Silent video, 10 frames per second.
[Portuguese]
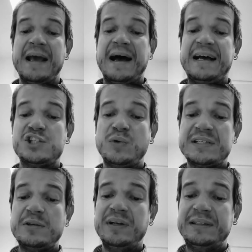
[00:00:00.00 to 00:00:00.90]
A
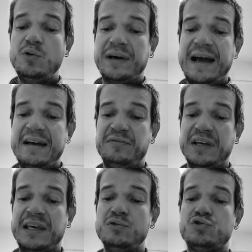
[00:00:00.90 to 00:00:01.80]
situação é tão grave
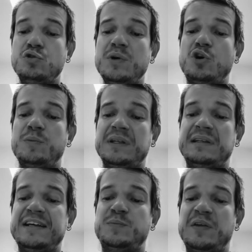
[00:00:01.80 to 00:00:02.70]
que o Subcomitê
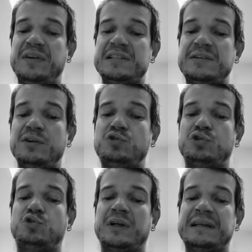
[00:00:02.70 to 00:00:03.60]
de Prevenção à Tortura da